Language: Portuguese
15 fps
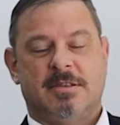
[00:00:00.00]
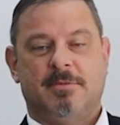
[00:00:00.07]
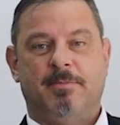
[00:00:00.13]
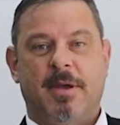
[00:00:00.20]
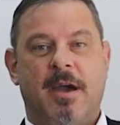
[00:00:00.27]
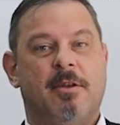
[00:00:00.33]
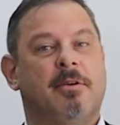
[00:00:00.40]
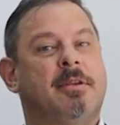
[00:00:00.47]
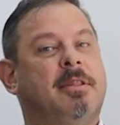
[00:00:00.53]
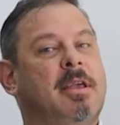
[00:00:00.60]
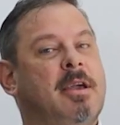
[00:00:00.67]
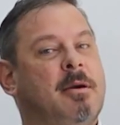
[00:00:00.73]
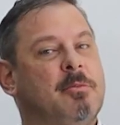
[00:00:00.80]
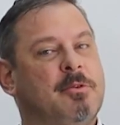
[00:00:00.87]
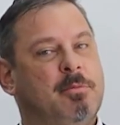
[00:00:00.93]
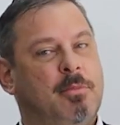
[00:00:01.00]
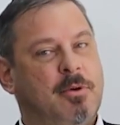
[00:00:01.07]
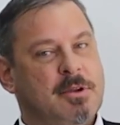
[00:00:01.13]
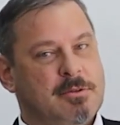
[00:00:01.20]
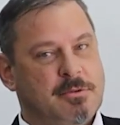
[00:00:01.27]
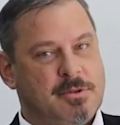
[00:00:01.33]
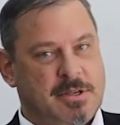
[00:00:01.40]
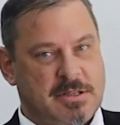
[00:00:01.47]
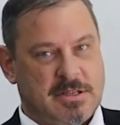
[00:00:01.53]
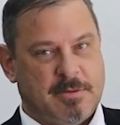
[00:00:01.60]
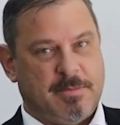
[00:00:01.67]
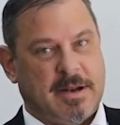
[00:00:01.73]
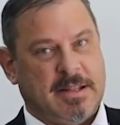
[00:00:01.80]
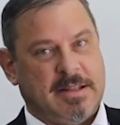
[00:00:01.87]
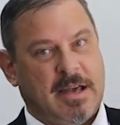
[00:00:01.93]
Espero que tenhamos boas notícias
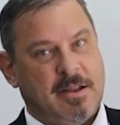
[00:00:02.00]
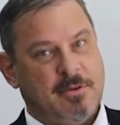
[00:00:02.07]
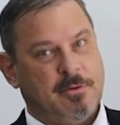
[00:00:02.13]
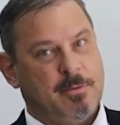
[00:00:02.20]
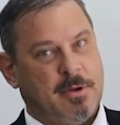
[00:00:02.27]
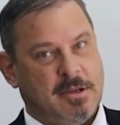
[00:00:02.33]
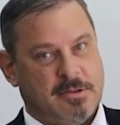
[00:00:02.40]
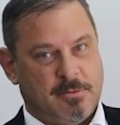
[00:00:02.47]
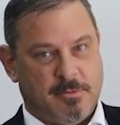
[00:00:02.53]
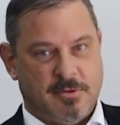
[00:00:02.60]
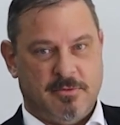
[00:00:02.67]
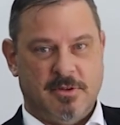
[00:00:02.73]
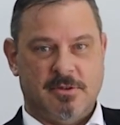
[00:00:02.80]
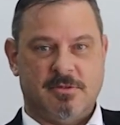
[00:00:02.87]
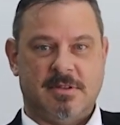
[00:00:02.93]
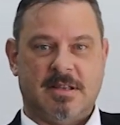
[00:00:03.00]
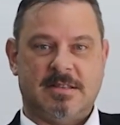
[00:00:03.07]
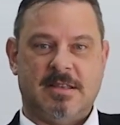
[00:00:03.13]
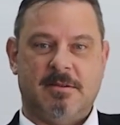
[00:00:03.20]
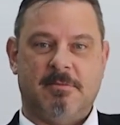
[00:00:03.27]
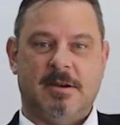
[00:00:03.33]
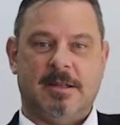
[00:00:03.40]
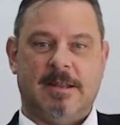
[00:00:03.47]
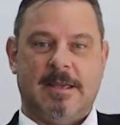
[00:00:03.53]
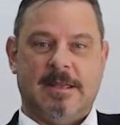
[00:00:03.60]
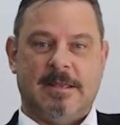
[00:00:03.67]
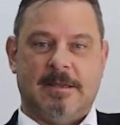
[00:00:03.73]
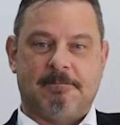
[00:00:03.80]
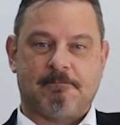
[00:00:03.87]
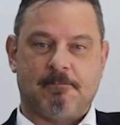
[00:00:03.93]
para dar nos próximos vídeos da semana aí.